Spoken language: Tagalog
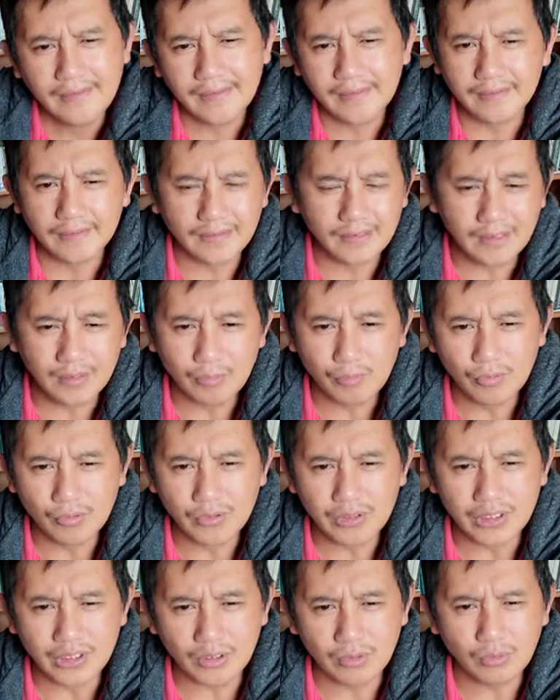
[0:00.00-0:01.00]
iti libro
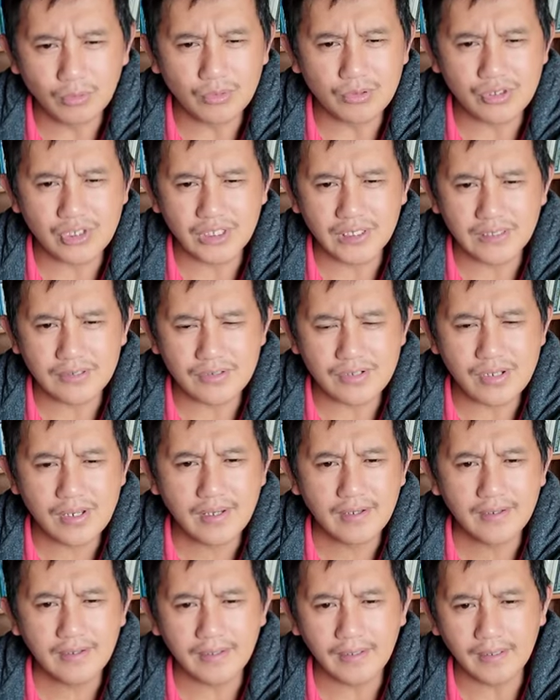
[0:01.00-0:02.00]
iti Colossians
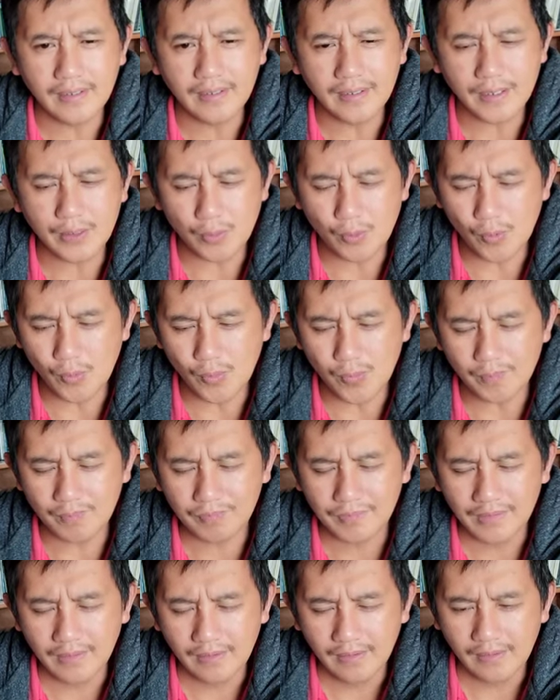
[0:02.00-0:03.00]
and I hope
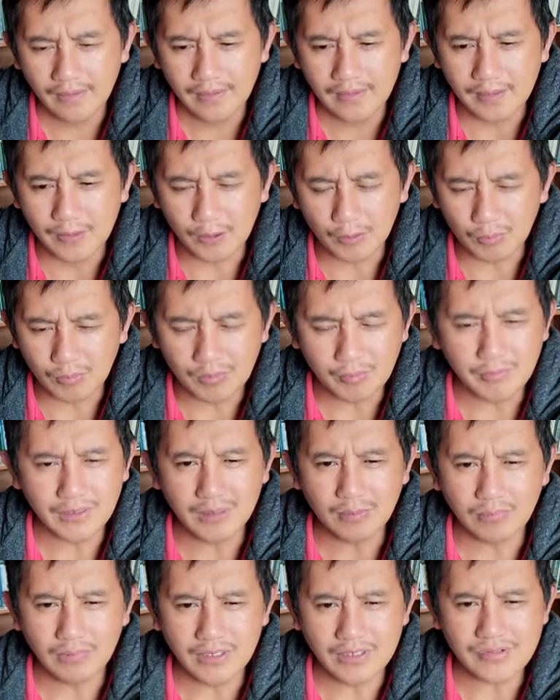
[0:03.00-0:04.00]
it will
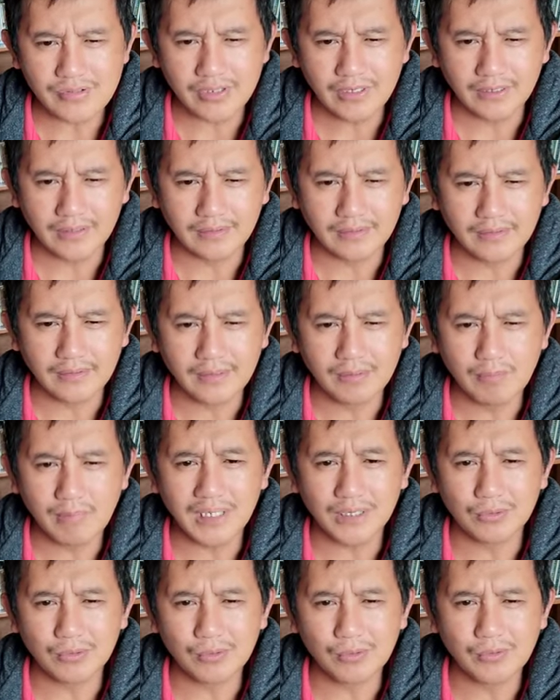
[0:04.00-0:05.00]
be a blessing kan
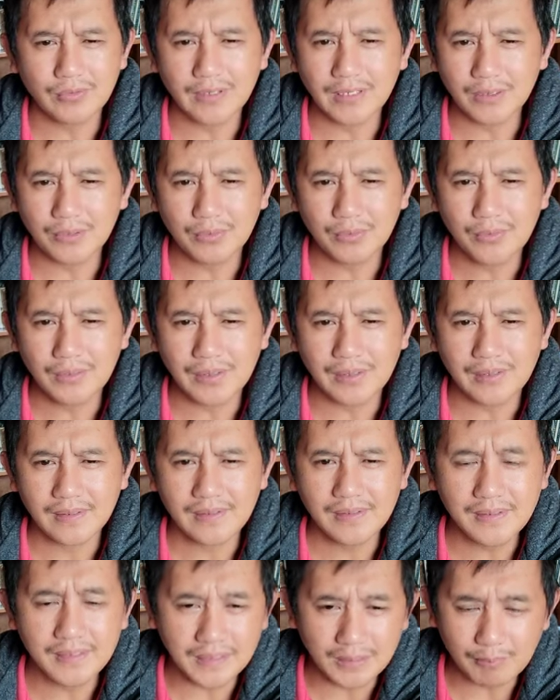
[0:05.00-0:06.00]
makatulong dayto
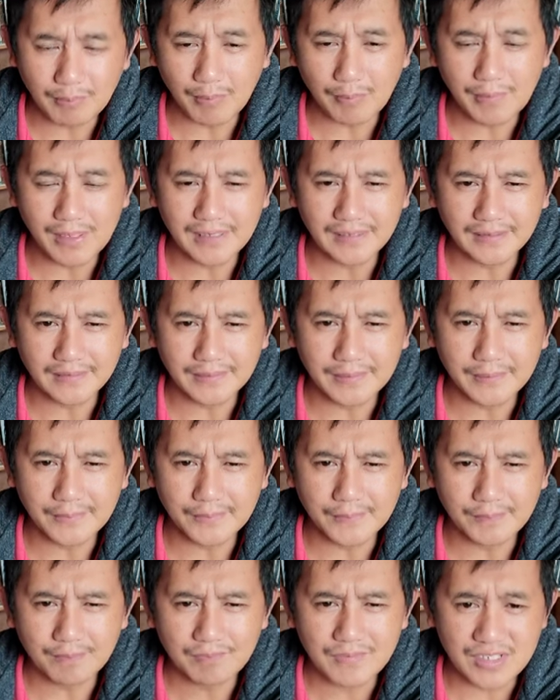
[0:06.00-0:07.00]
eh, iti pamati
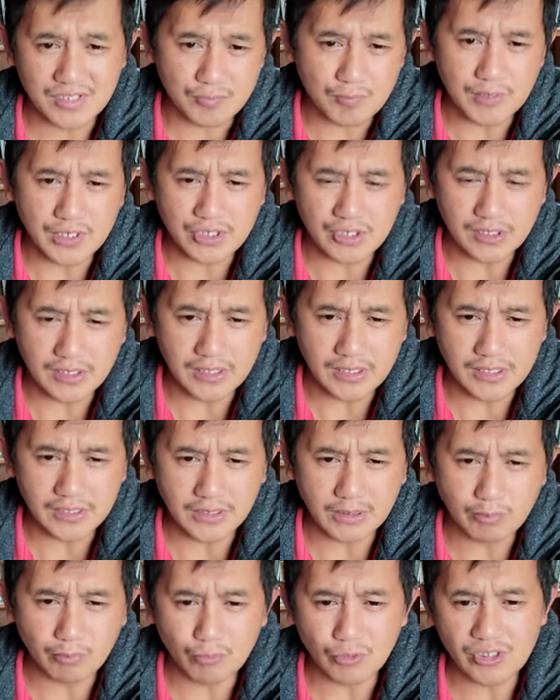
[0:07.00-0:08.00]
tayo especially
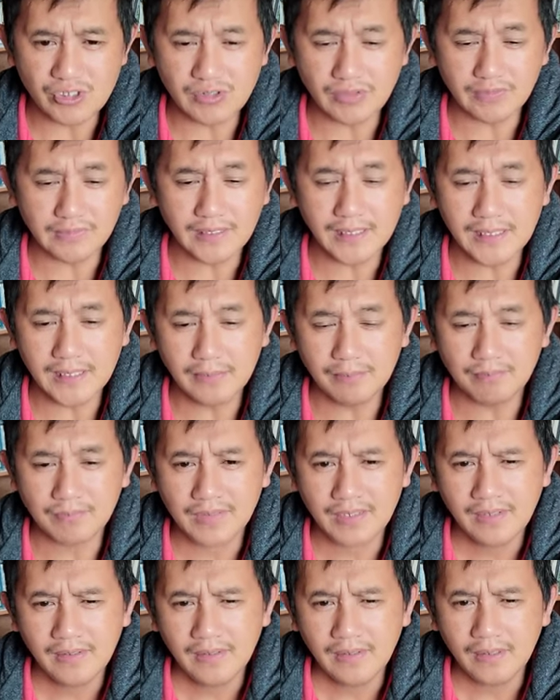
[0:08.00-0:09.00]
iti present time
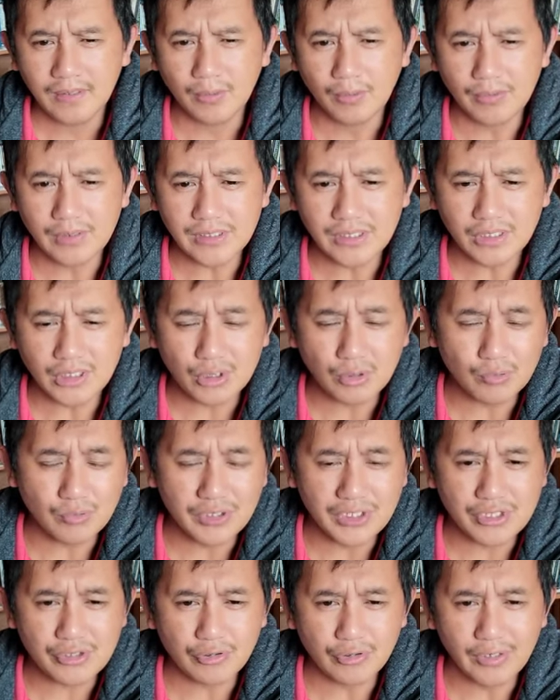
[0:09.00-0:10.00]
noan ti
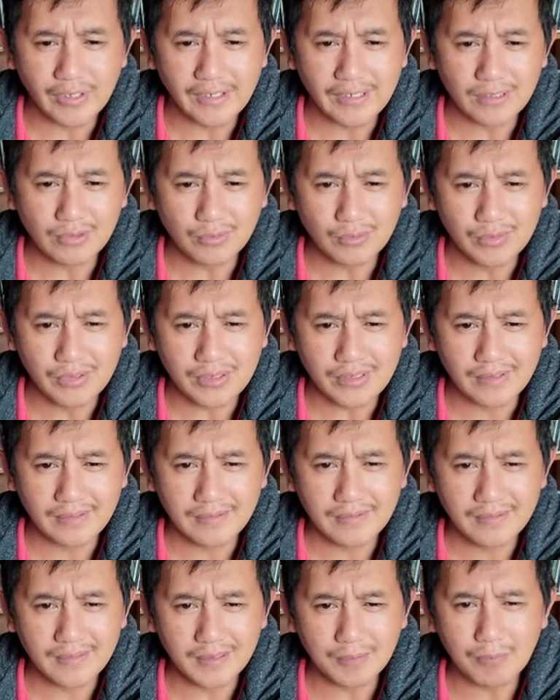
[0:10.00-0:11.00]
connection na dayto eh,
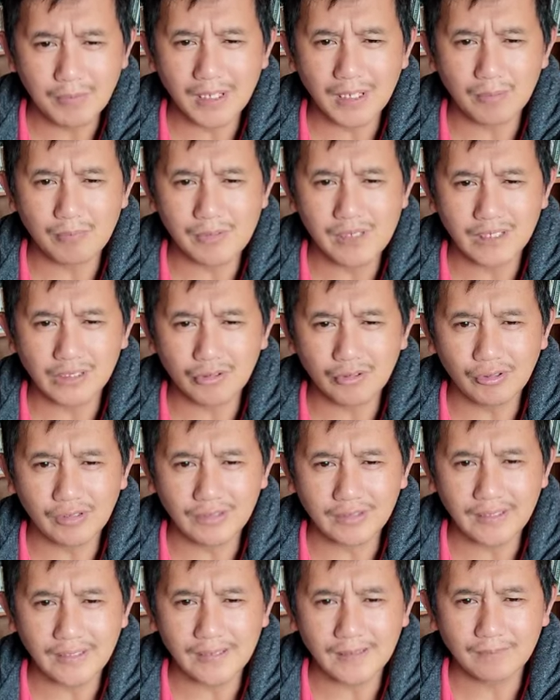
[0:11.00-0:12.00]
iti panagbiag
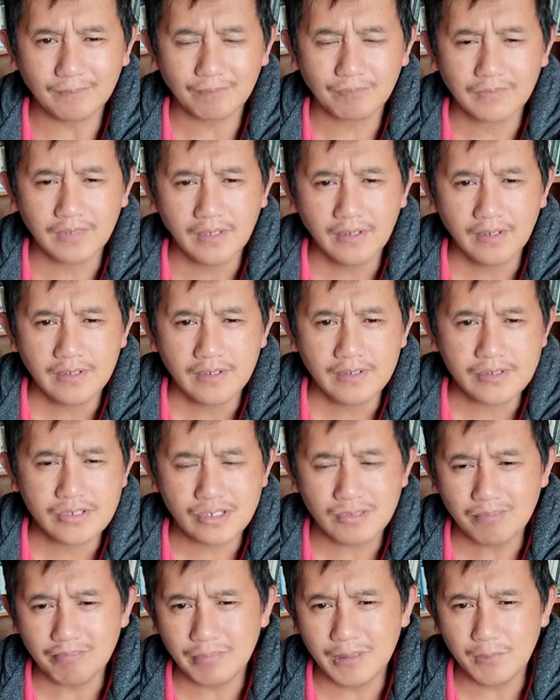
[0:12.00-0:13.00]
tayo ta
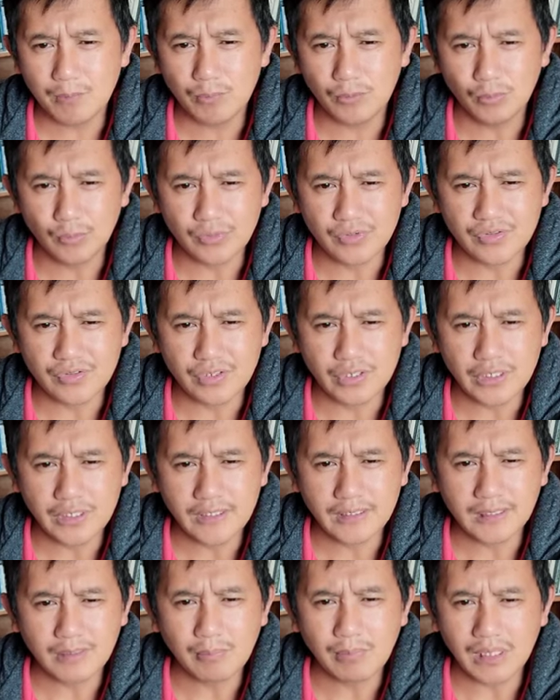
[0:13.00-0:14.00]
some people would
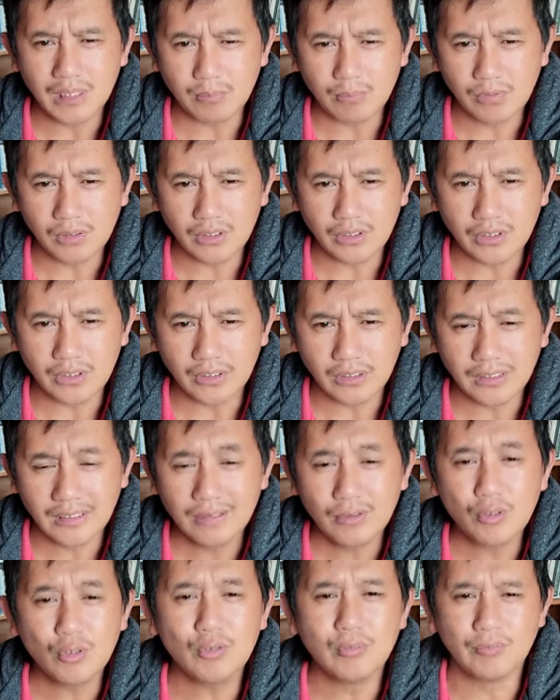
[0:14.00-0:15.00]
say iti Bible kat
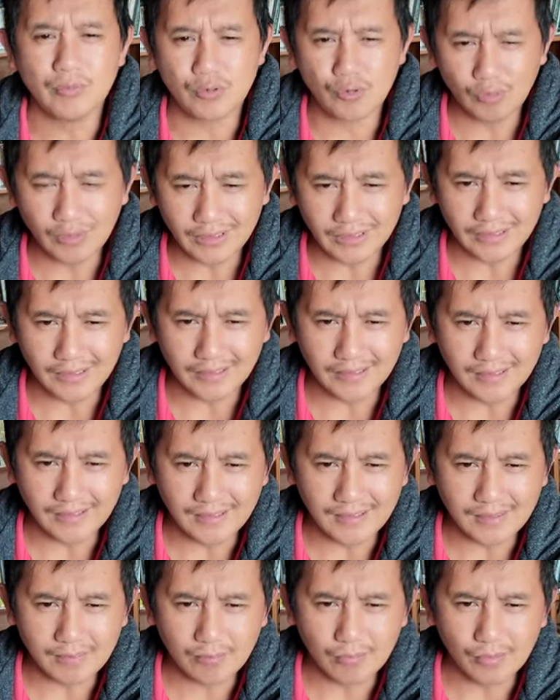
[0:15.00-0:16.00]
obsolete
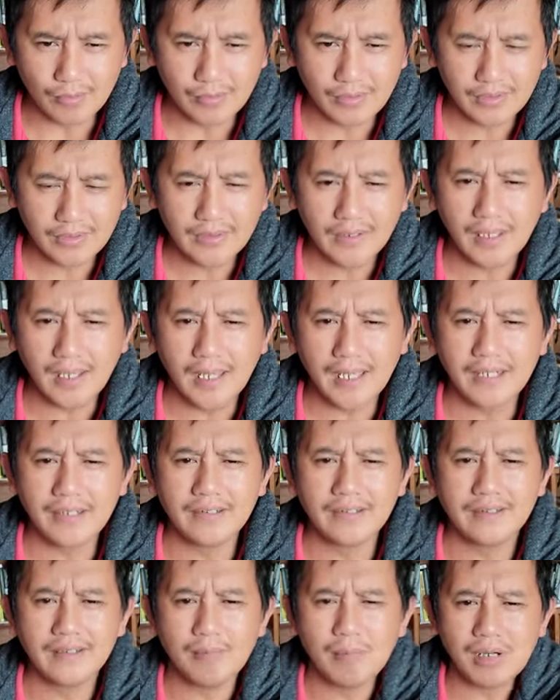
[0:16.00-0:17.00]
detan nga libro
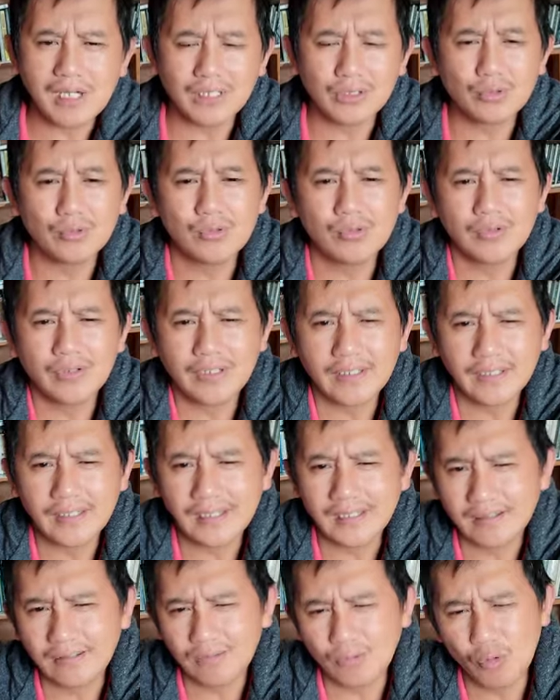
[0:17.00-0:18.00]
hanan nga makatulong
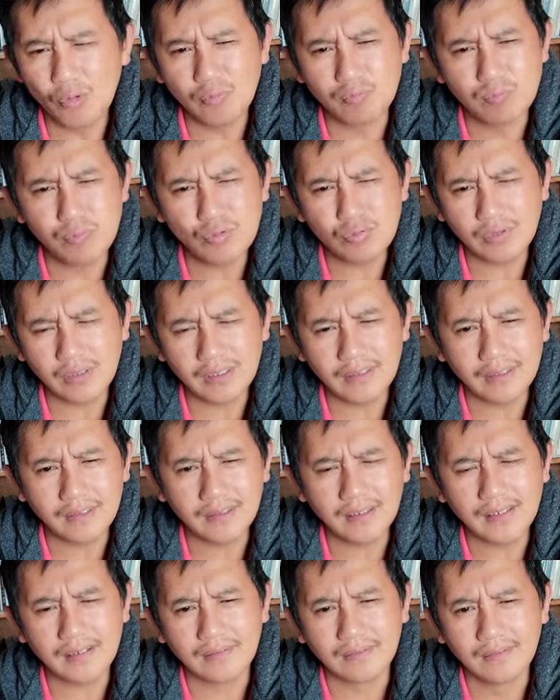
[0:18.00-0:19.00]
detan old book lang
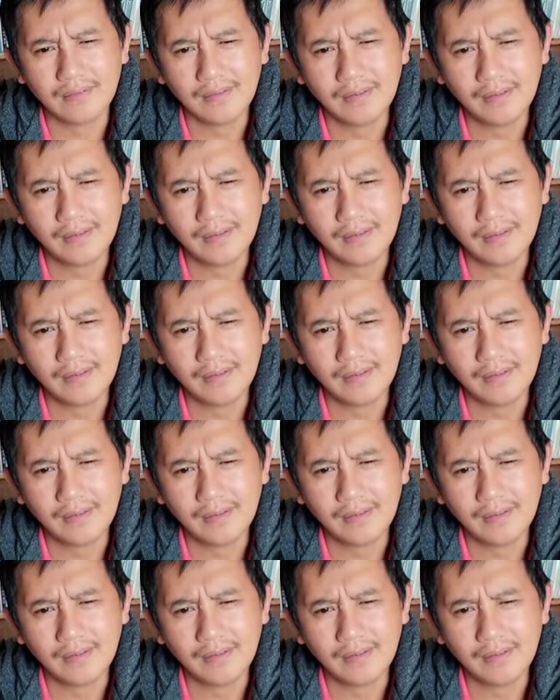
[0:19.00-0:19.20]
detan